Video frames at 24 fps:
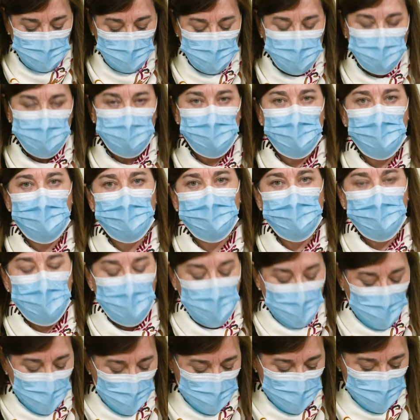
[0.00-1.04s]
y un nuevo
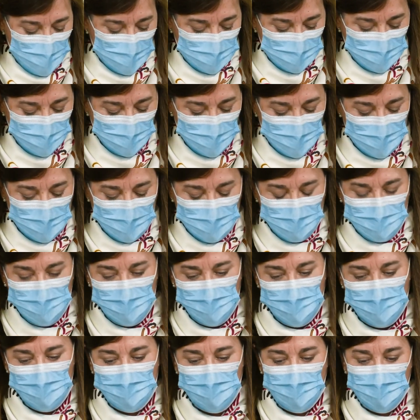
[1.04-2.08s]
aumento de la
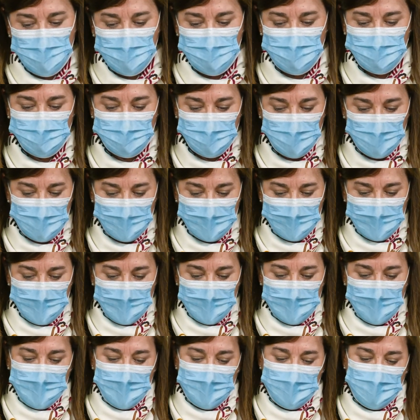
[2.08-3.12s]
incidencia.
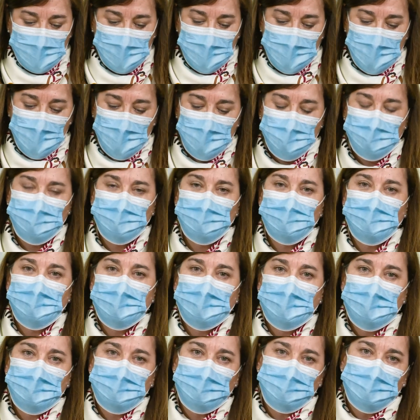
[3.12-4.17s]
Miren, en estos
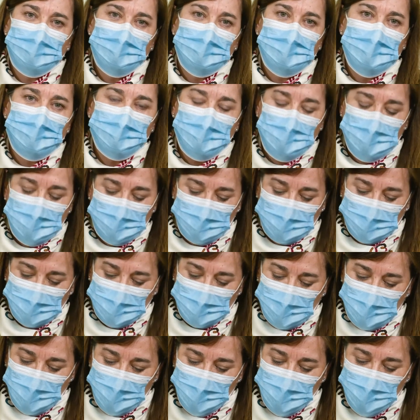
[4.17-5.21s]
días los sistemas de
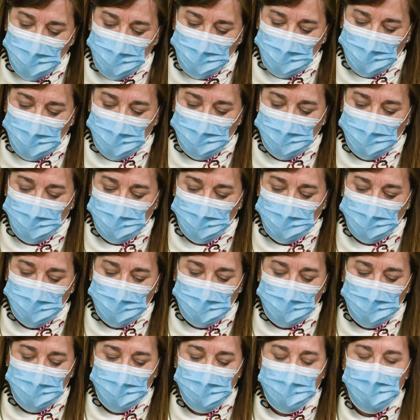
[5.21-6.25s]
vigilancia
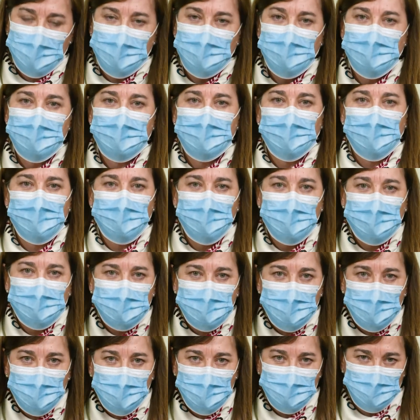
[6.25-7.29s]
epidemiológica
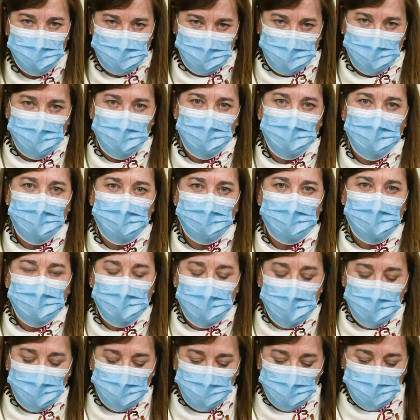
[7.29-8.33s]
incrementarán,
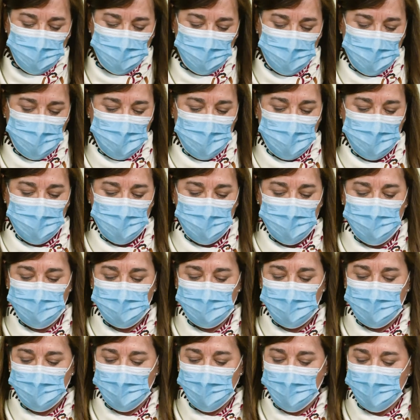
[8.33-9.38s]
incrementaremos nuestra
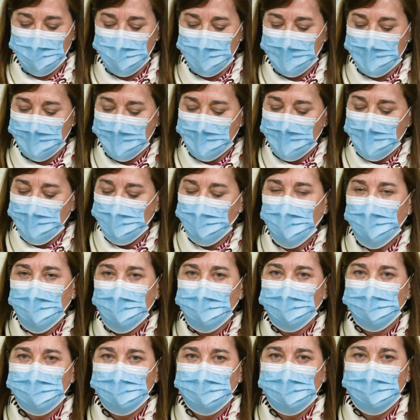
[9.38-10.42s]
sensibilidad
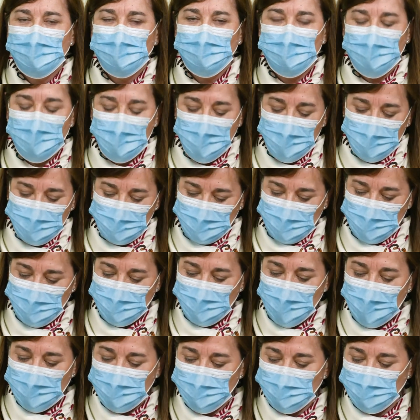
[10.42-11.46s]
para continuar
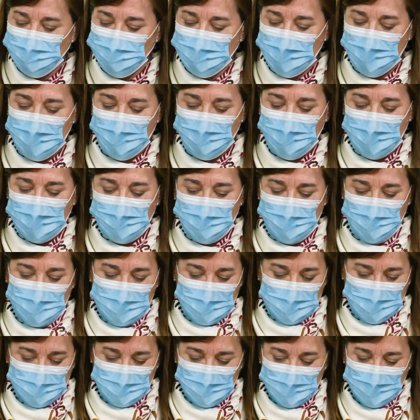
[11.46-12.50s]
anticipándonos a la pandemia.